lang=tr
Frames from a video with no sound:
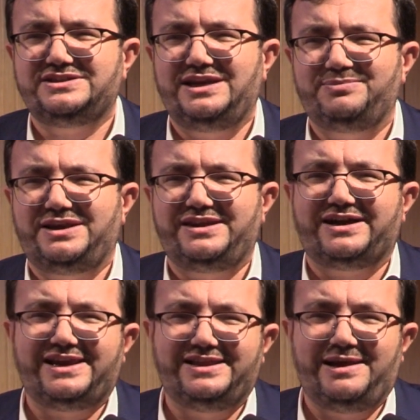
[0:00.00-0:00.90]
Vesselam'dan
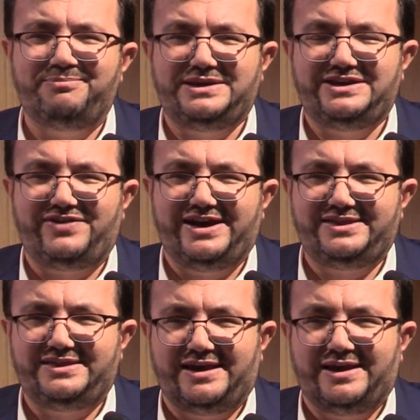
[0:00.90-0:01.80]
nakledilen bir
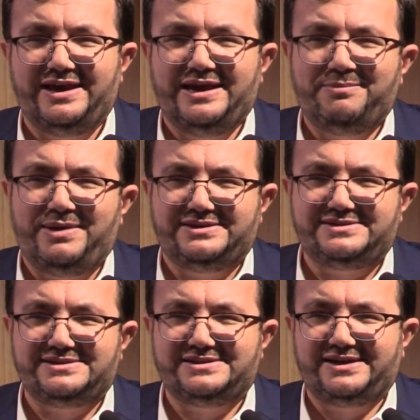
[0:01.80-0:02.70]
rivayet de ben
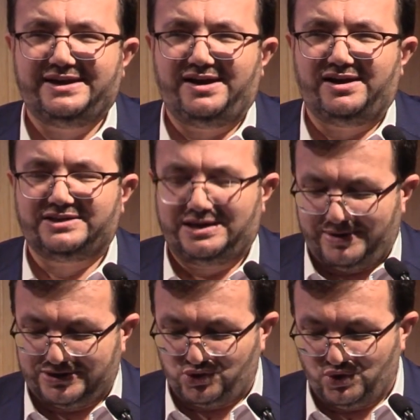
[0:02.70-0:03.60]
sizlere
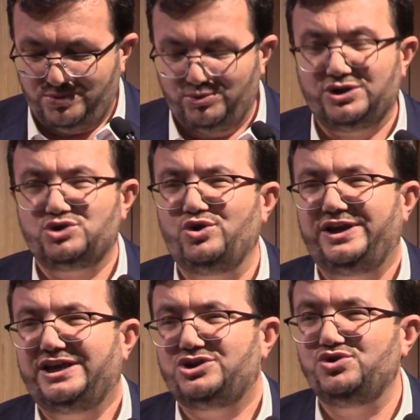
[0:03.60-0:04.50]
aktarmak istiyorum. O da
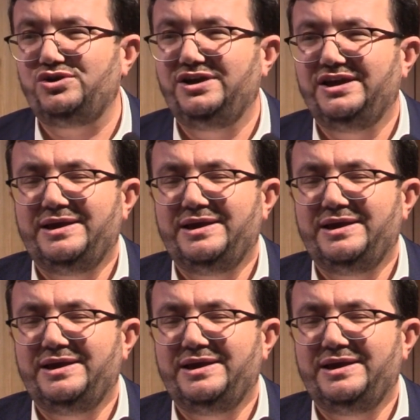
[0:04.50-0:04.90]
şöyle geçiyor.